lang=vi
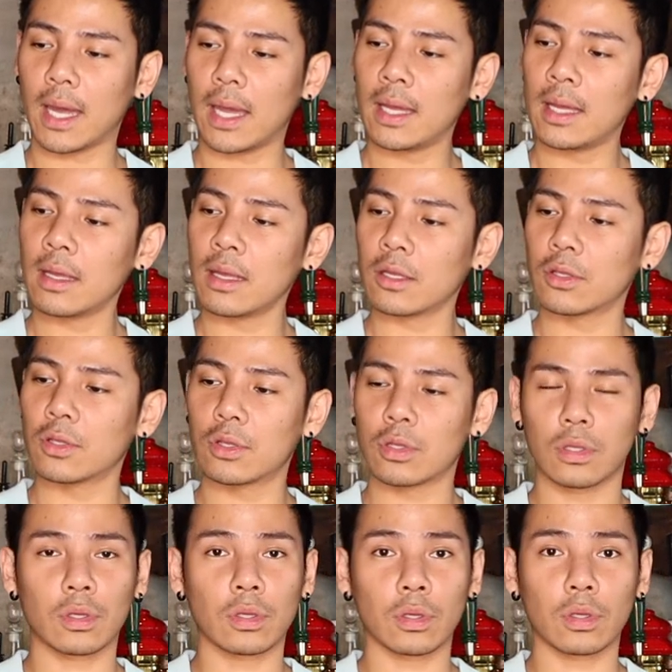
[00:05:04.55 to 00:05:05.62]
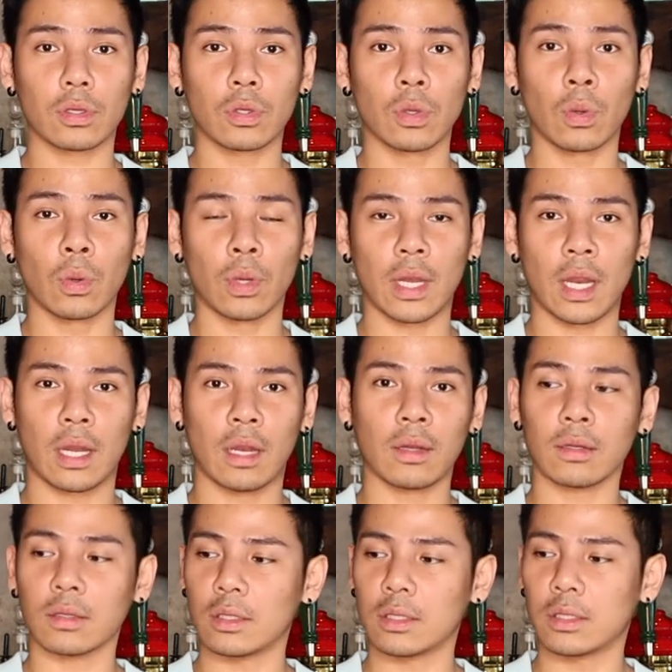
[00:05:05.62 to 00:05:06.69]
cái dùi này nó
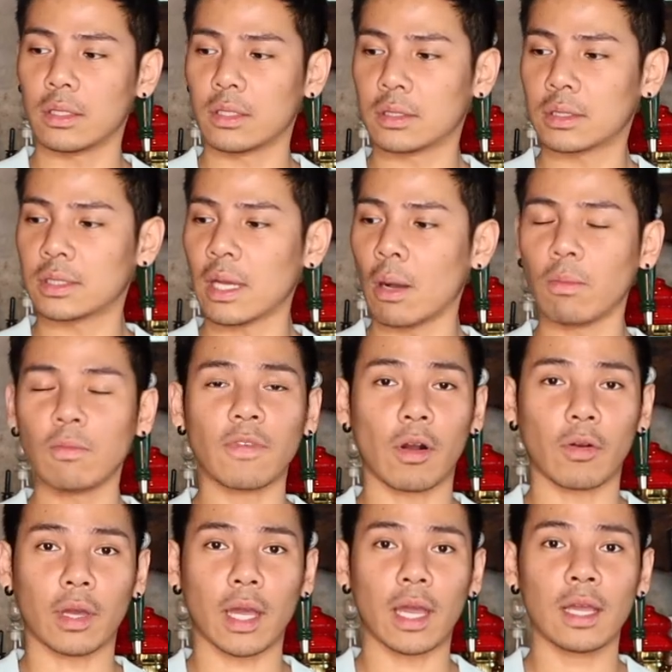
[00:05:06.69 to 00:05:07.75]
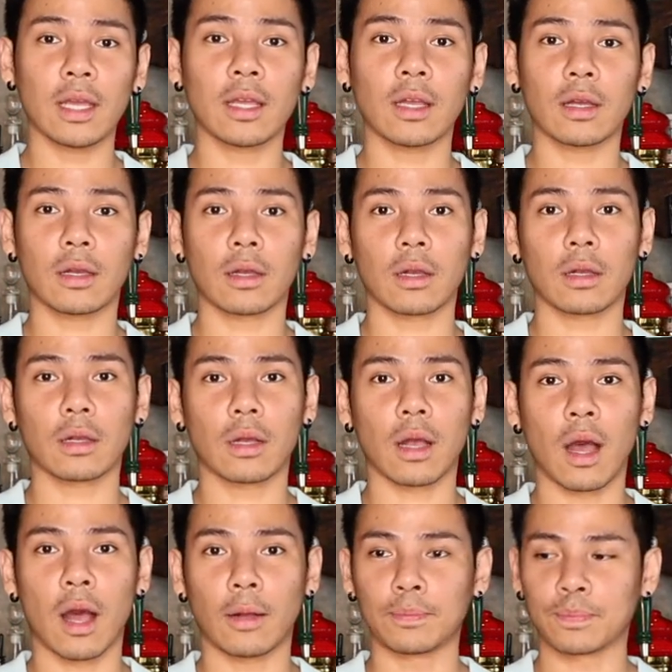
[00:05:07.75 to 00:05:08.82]
chống vào cái
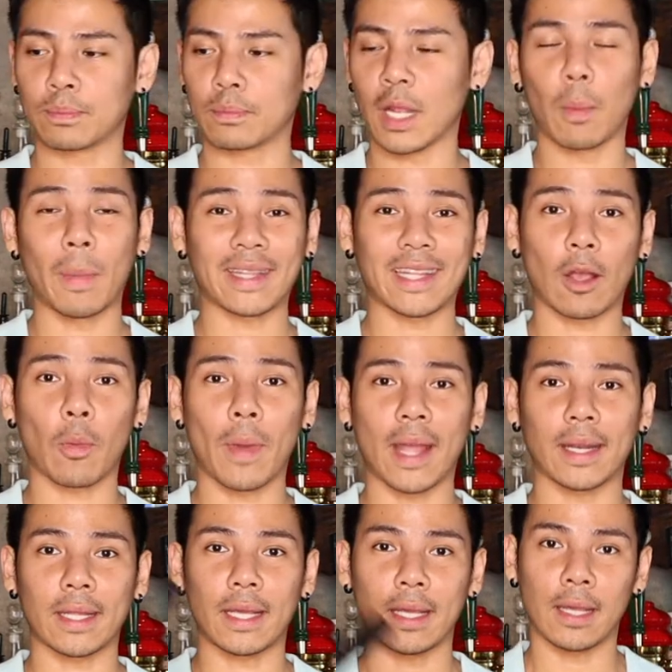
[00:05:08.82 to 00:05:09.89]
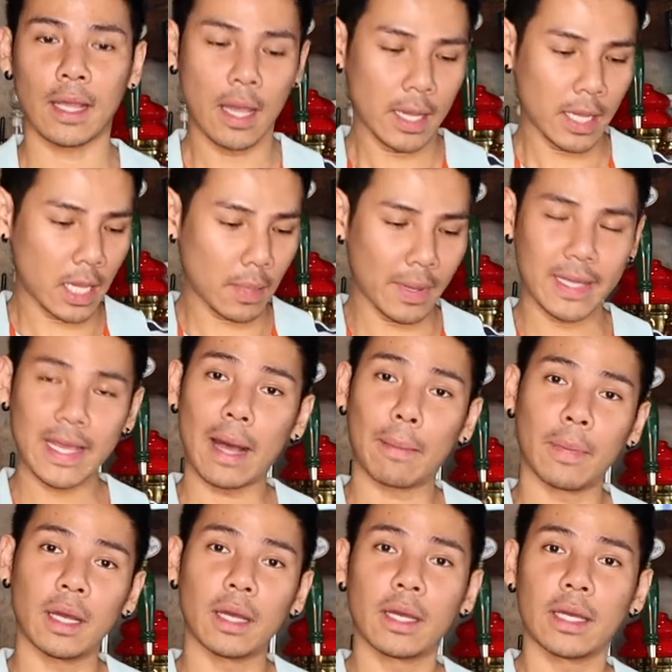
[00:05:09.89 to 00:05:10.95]
lòng bàn tay của bạn thì khi mà
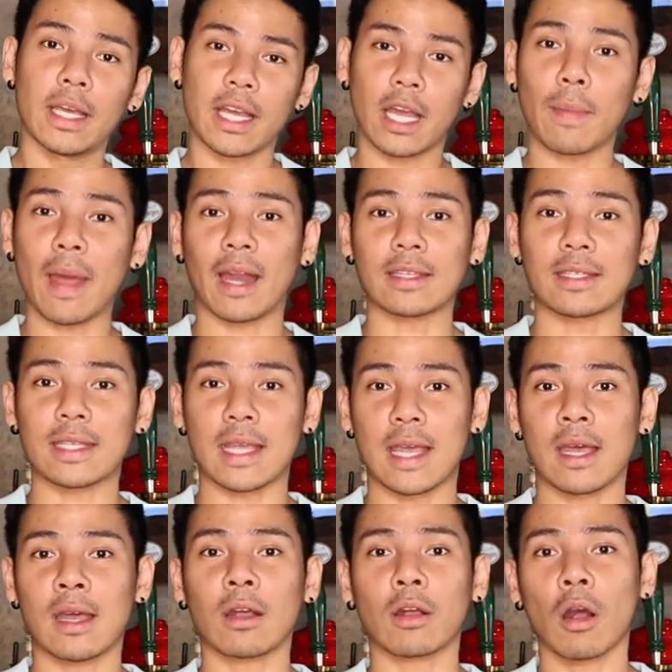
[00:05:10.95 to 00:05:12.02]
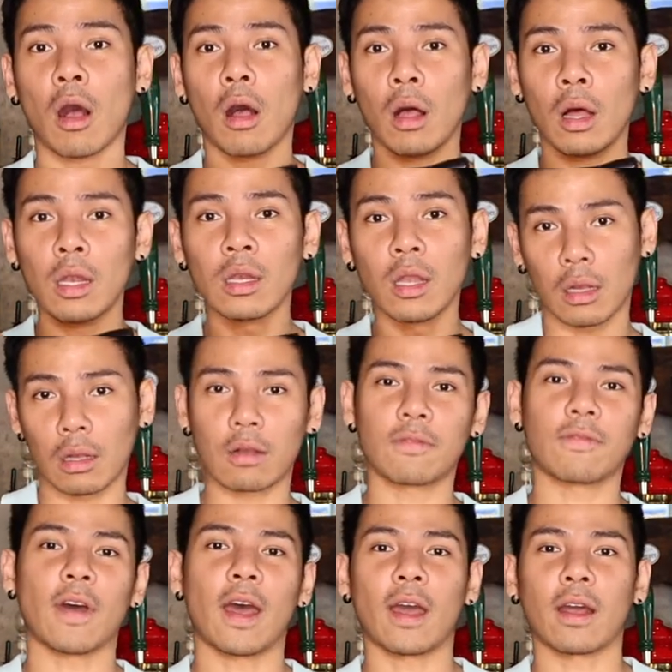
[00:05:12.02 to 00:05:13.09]
dầm á, thì các bạn sẽ có lực
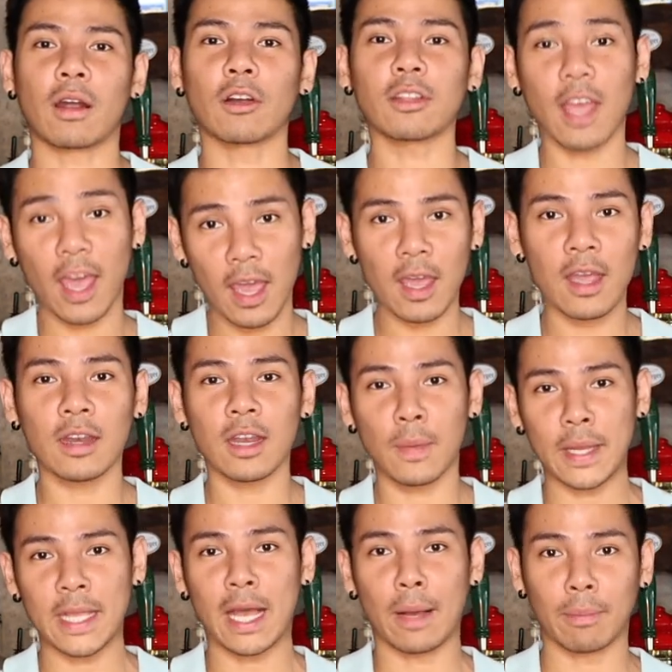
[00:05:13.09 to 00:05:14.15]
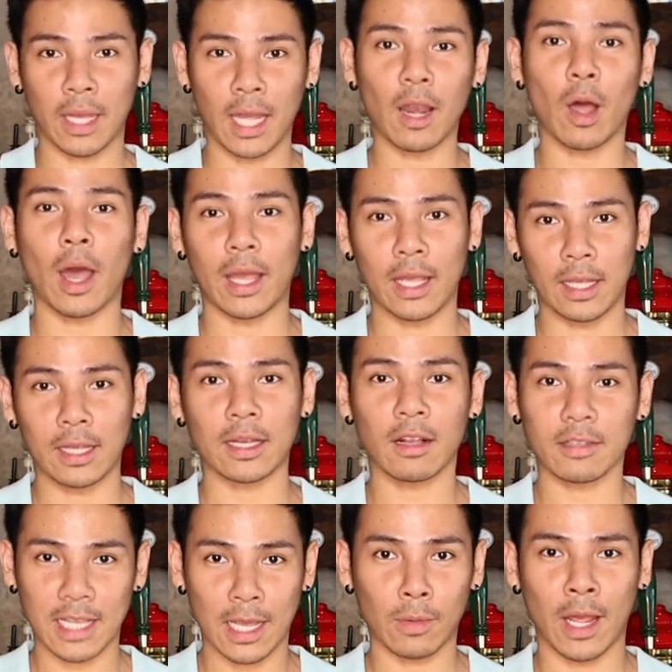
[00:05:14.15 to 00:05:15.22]
và có thế để mà dầm cái loại
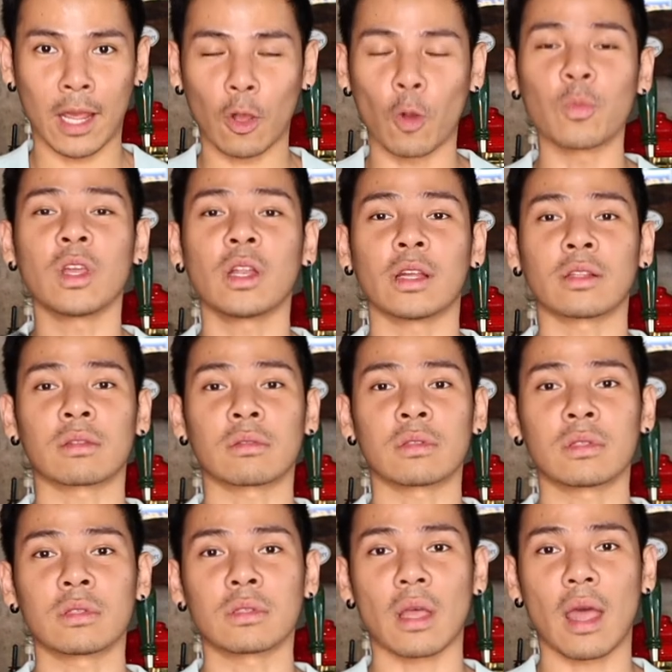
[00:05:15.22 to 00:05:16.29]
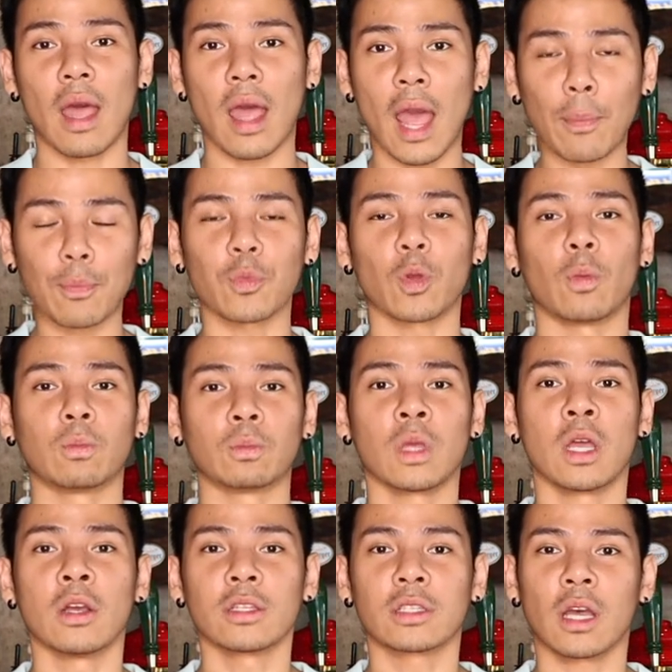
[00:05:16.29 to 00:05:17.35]
cocktail này, cũng như là sẽ áp dụng
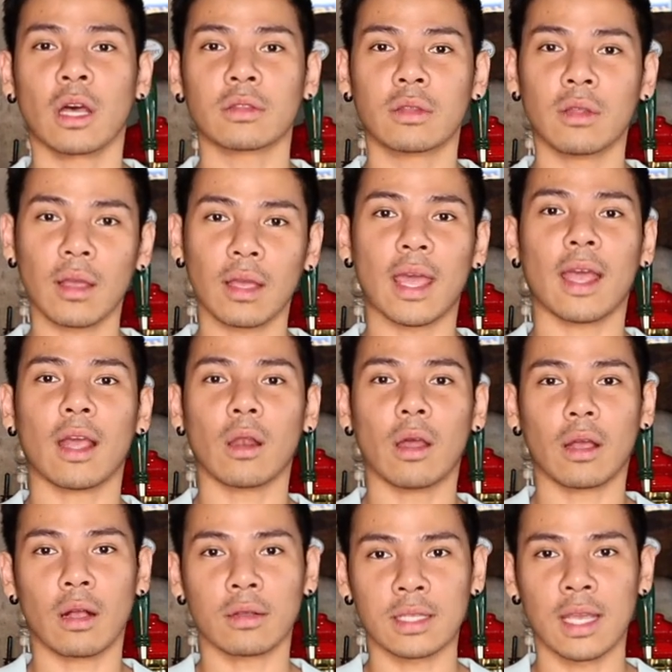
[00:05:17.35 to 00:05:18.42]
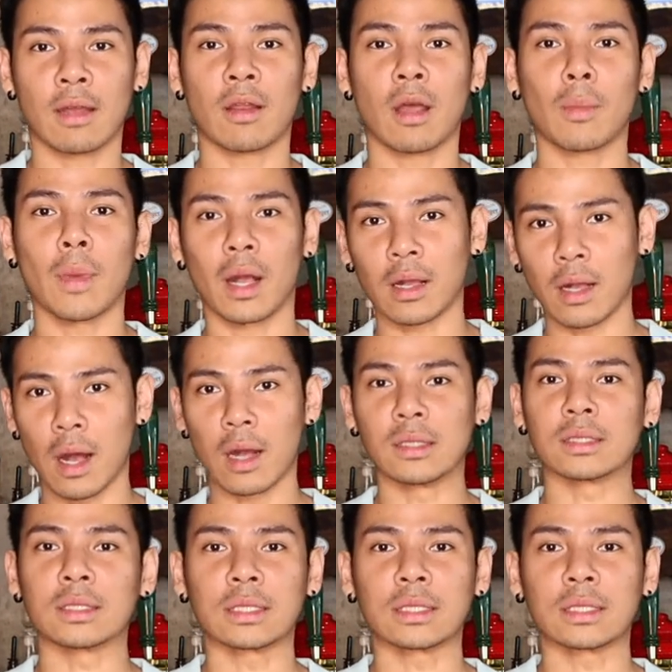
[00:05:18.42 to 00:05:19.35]
cho tất cả các loại cocktail nào mà cần